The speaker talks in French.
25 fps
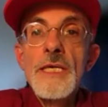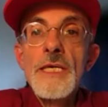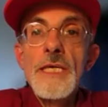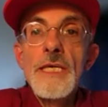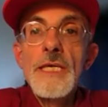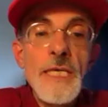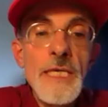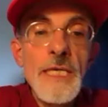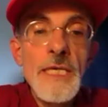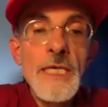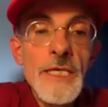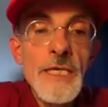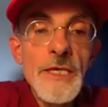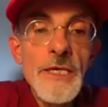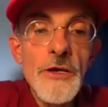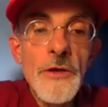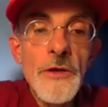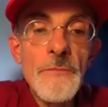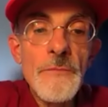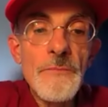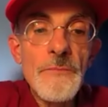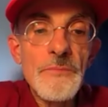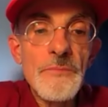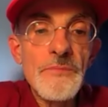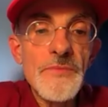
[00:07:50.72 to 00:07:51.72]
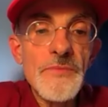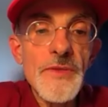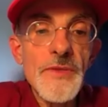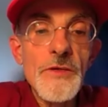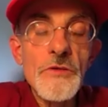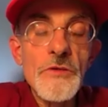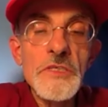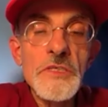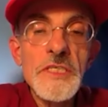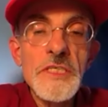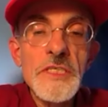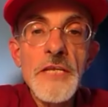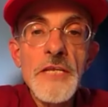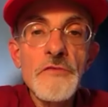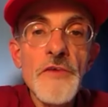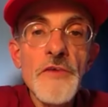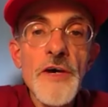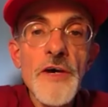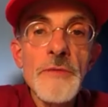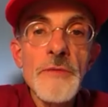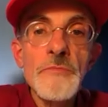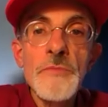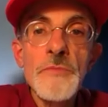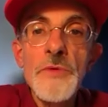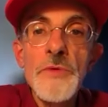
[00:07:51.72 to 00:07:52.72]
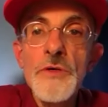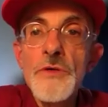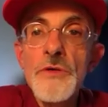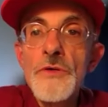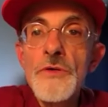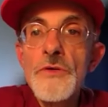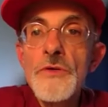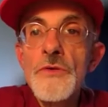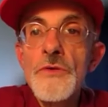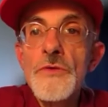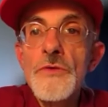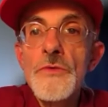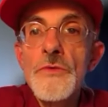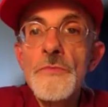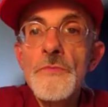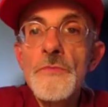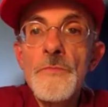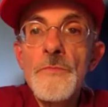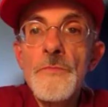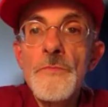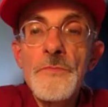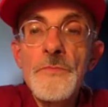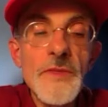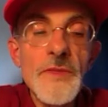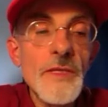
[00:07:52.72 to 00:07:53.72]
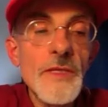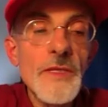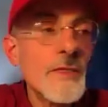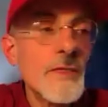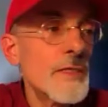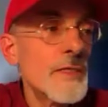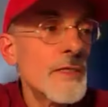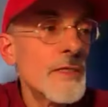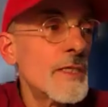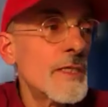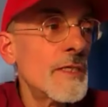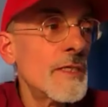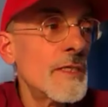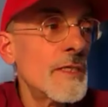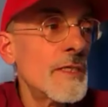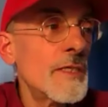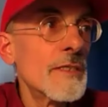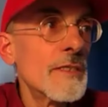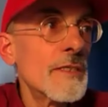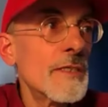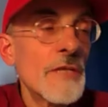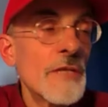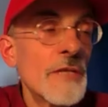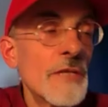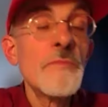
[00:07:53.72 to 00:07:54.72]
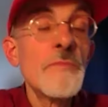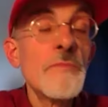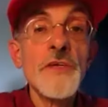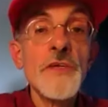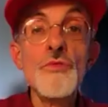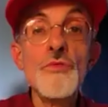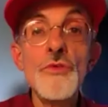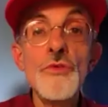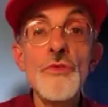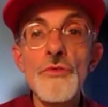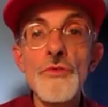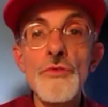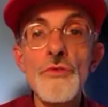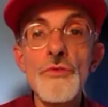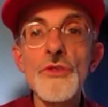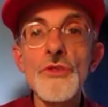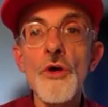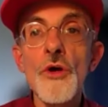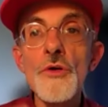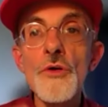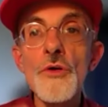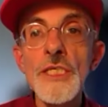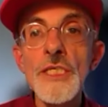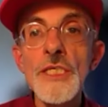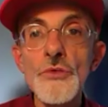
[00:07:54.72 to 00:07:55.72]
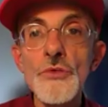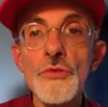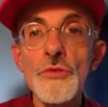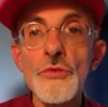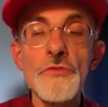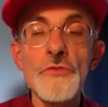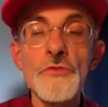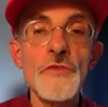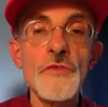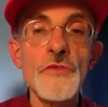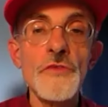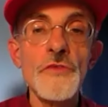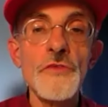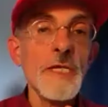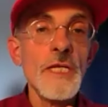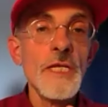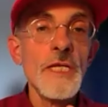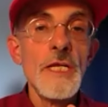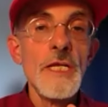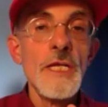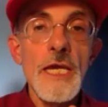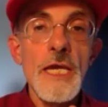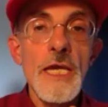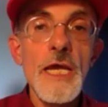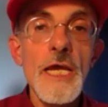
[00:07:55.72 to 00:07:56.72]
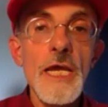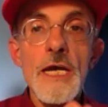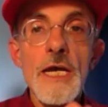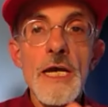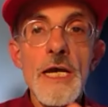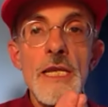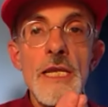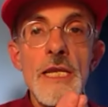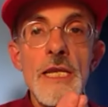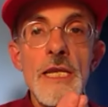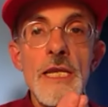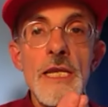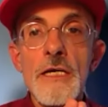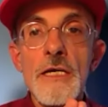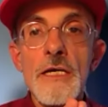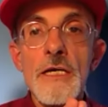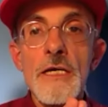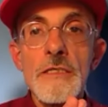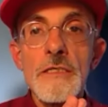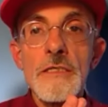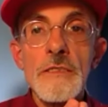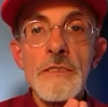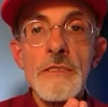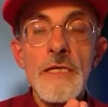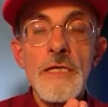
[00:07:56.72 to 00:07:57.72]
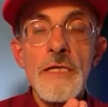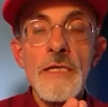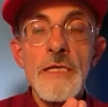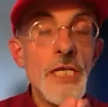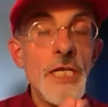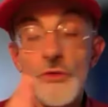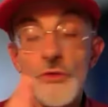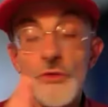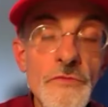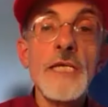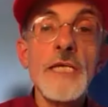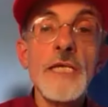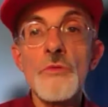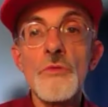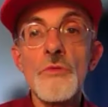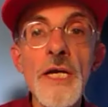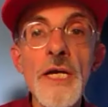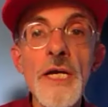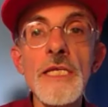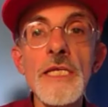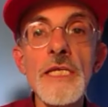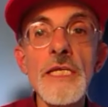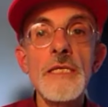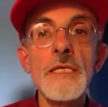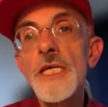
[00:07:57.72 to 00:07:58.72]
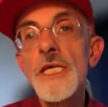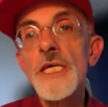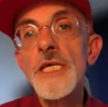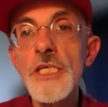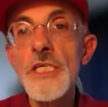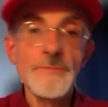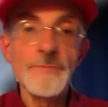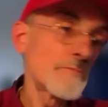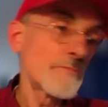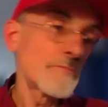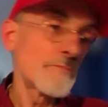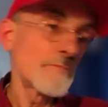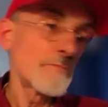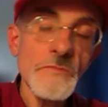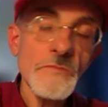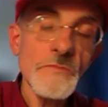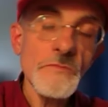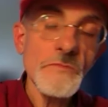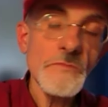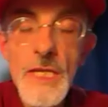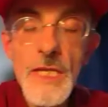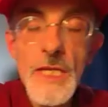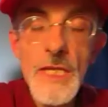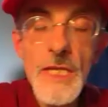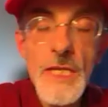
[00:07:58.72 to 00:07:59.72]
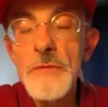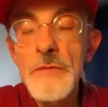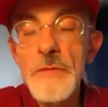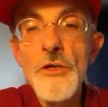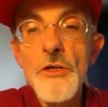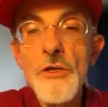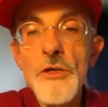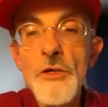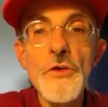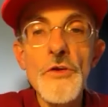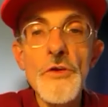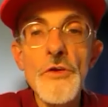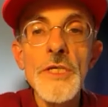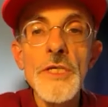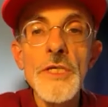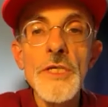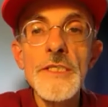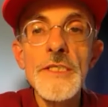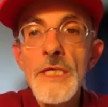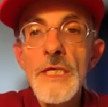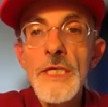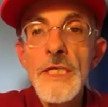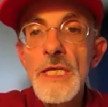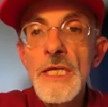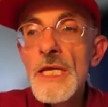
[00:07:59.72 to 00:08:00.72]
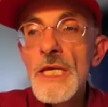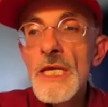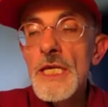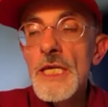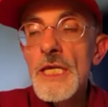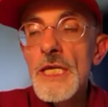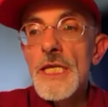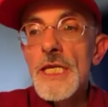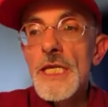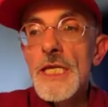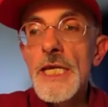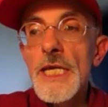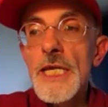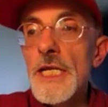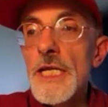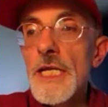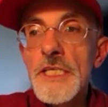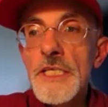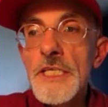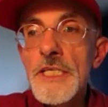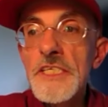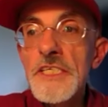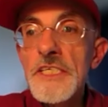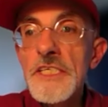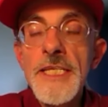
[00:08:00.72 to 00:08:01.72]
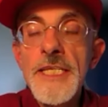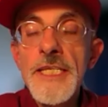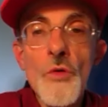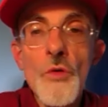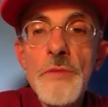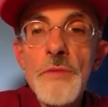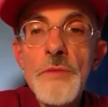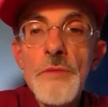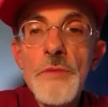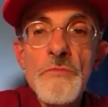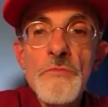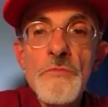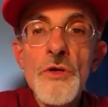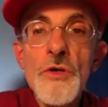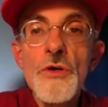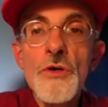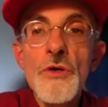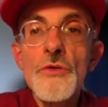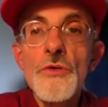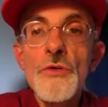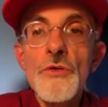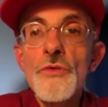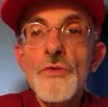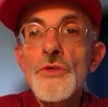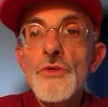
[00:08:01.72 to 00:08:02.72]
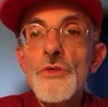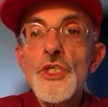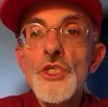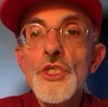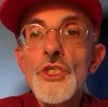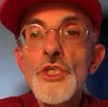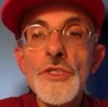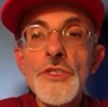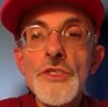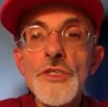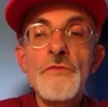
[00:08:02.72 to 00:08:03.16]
Et euh, cette femme, euh, cette femme a vécu une, transition de vie. Elle a, changé de vie, elle a quitté son mari, elle a déménagé, elle habite en Floride et elle a décidé de complètement euh,